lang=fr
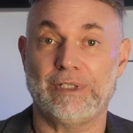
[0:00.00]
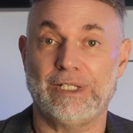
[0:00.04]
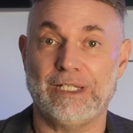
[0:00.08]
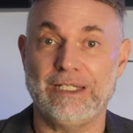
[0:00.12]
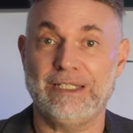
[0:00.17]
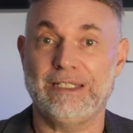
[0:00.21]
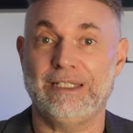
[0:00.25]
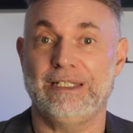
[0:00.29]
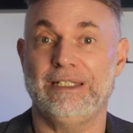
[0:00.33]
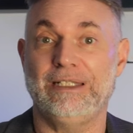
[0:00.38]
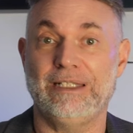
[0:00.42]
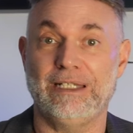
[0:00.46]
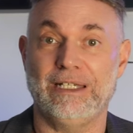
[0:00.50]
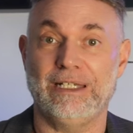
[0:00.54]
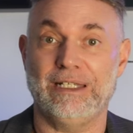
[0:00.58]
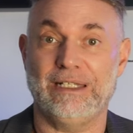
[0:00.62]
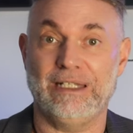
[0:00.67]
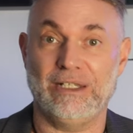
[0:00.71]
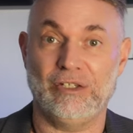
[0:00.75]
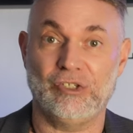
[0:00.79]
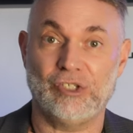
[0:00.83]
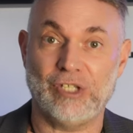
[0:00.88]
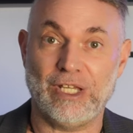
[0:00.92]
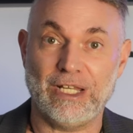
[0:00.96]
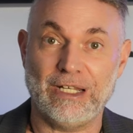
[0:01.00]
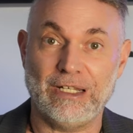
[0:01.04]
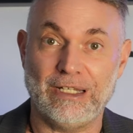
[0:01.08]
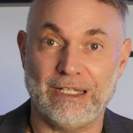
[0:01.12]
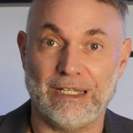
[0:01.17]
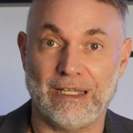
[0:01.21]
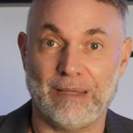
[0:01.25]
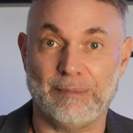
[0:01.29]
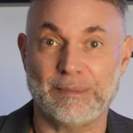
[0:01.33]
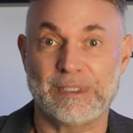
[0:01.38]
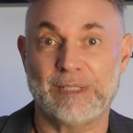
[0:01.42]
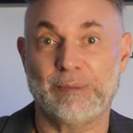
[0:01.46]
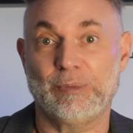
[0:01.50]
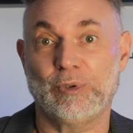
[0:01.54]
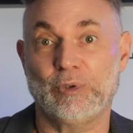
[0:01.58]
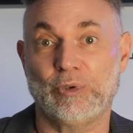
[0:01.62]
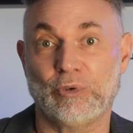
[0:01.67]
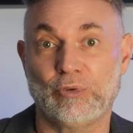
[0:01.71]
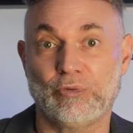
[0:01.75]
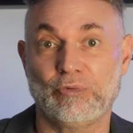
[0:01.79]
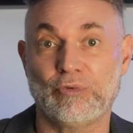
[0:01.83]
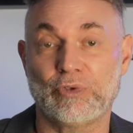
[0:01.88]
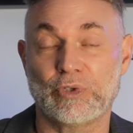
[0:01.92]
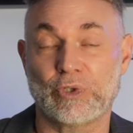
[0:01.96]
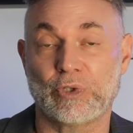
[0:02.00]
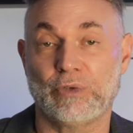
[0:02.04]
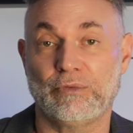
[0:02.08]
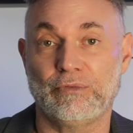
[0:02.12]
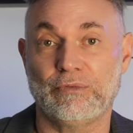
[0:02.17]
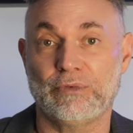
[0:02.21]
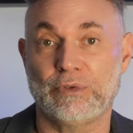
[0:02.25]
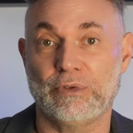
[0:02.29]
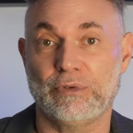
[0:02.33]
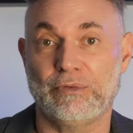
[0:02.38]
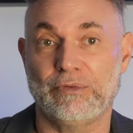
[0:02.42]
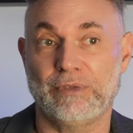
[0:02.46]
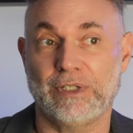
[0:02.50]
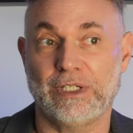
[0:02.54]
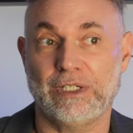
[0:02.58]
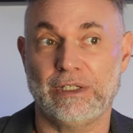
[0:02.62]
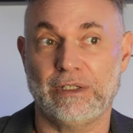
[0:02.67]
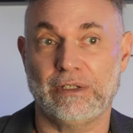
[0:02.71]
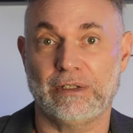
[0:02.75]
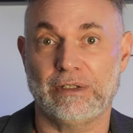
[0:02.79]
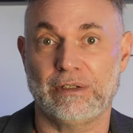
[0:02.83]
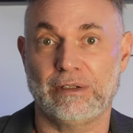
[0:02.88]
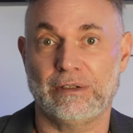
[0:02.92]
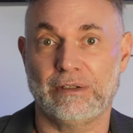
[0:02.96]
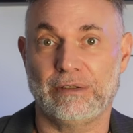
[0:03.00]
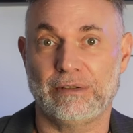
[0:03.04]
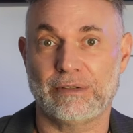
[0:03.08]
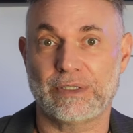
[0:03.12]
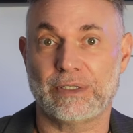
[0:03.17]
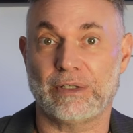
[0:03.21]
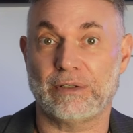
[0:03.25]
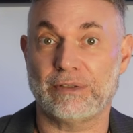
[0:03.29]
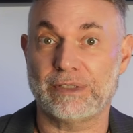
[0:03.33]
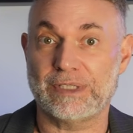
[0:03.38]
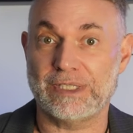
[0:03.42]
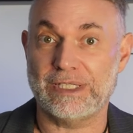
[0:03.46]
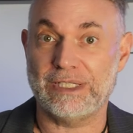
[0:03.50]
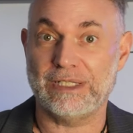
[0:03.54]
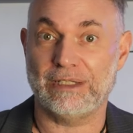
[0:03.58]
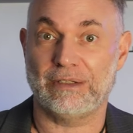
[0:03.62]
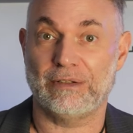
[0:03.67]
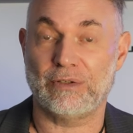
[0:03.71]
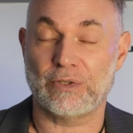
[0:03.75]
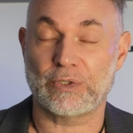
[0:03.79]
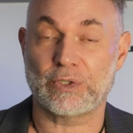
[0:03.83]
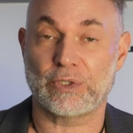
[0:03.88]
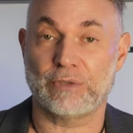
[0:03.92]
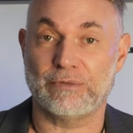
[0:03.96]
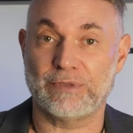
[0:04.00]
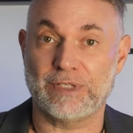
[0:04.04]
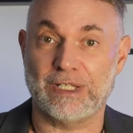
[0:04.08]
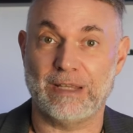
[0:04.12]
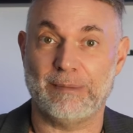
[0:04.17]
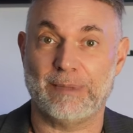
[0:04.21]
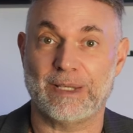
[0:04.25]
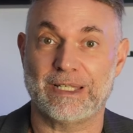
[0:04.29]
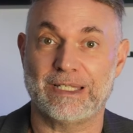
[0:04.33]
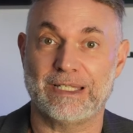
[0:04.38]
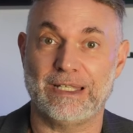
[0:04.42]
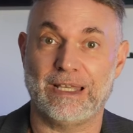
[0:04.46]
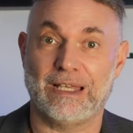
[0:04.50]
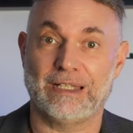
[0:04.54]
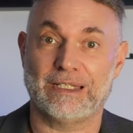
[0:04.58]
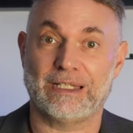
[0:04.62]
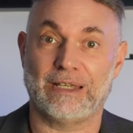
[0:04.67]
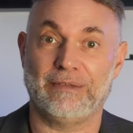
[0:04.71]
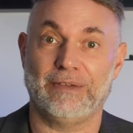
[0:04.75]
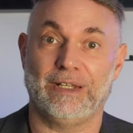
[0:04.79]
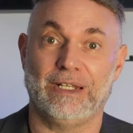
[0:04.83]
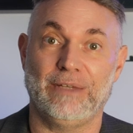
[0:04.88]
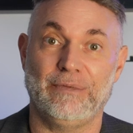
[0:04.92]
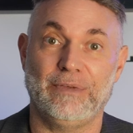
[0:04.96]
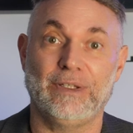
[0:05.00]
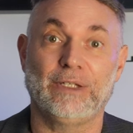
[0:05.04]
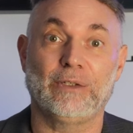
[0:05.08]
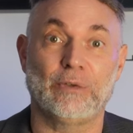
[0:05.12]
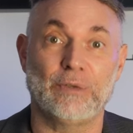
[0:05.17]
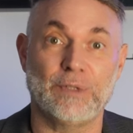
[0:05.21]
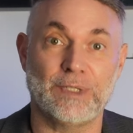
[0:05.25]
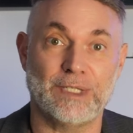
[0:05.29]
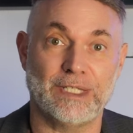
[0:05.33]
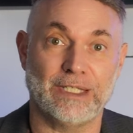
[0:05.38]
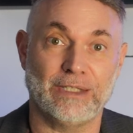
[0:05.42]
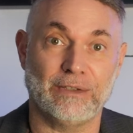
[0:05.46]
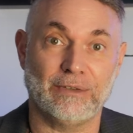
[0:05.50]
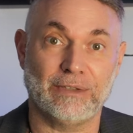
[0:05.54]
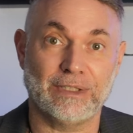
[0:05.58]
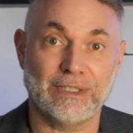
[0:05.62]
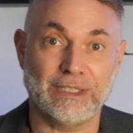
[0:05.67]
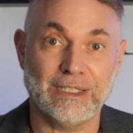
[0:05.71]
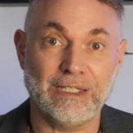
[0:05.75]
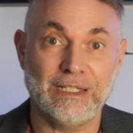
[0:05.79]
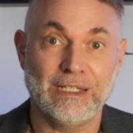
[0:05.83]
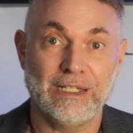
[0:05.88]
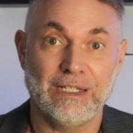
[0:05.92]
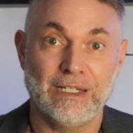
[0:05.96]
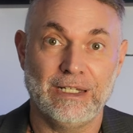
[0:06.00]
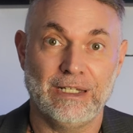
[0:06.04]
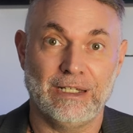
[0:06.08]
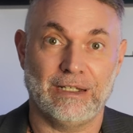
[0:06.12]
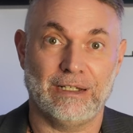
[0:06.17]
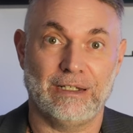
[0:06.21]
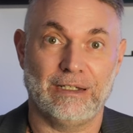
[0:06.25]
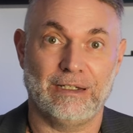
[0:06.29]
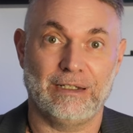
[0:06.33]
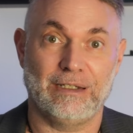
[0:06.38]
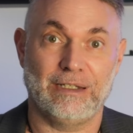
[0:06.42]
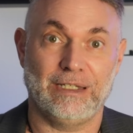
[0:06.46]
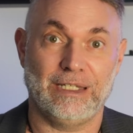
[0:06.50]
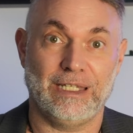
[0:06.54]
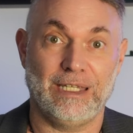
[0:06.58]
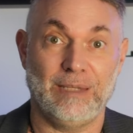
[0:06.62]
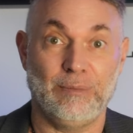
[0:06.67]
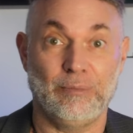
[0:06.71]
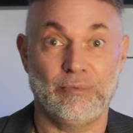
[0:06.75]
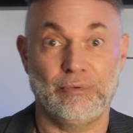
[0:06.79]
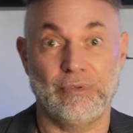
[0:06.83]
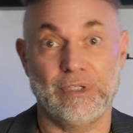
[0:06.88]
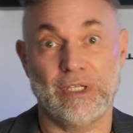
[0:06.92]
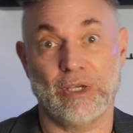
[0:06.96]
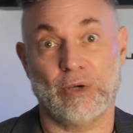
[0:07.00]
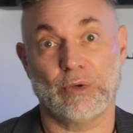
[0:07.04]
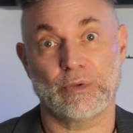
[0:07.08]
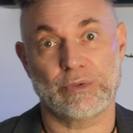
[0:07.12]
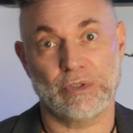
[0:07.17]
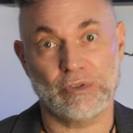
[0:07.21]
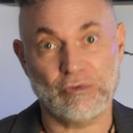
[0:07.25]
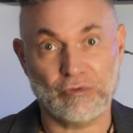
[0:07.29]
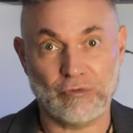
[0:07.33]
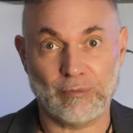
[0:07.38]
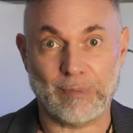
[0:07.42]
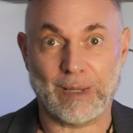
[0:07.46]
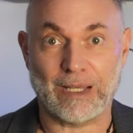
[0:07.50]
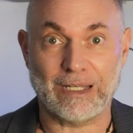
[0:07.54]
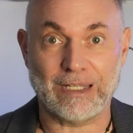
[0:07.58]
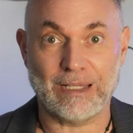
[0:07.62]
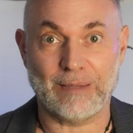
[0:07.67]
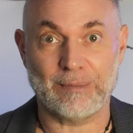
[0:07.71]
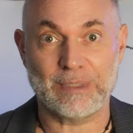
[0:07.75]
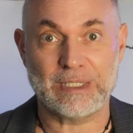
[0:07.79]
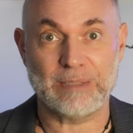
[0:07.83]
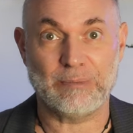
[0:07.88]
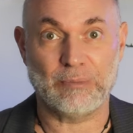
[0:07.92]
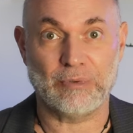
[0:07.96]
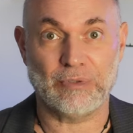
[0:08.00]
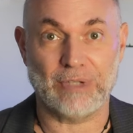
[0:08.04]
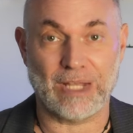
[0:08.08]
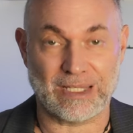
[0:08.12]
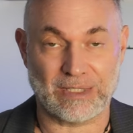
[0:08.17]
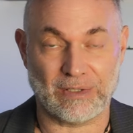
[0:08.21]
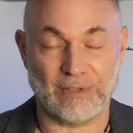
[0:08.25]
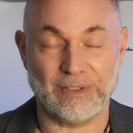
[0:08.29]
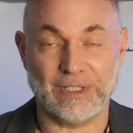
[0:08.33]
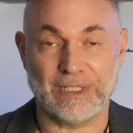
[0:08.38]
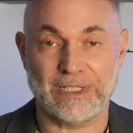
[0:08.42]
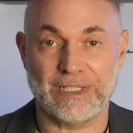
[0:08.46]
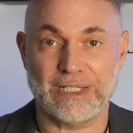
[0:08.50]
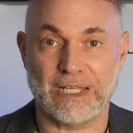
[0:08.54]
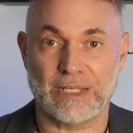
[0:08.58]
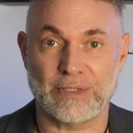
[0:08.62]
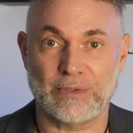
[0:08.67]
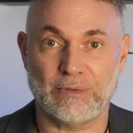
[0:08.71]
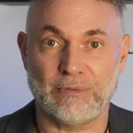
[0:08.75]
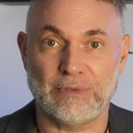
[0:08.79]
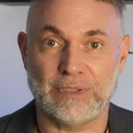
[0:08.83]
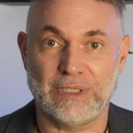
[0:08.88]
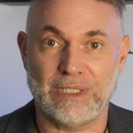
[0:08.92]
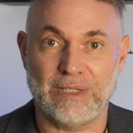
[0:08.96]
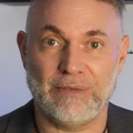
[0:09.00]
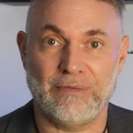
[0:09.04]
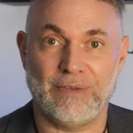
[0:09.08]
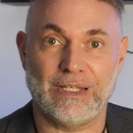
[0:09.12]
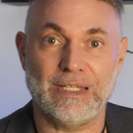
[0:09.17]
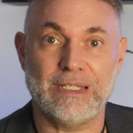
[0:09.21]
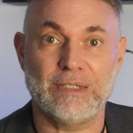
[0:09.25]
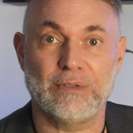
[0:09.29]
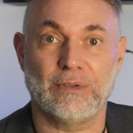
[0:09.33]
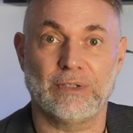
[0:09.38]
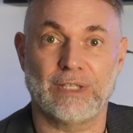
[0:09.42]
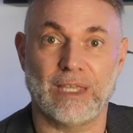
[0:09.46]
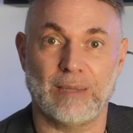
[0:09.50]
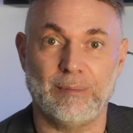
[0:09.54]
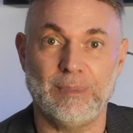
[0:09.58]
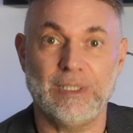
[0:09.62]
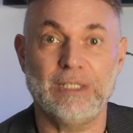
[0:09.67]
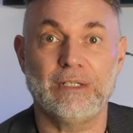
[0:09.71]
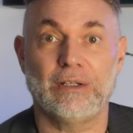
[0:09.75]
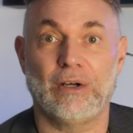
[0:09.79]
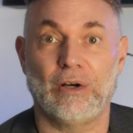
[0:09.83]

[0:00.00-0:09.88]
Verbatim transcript: des liquides et des gels et un petit peu de tout ce que vous devez euh, sortir lorsque vous allez passer à travers les filtres de sécurité. Euh, et puis ensuite, je vais vous parler un petit peu de la standardisation des valises de cabine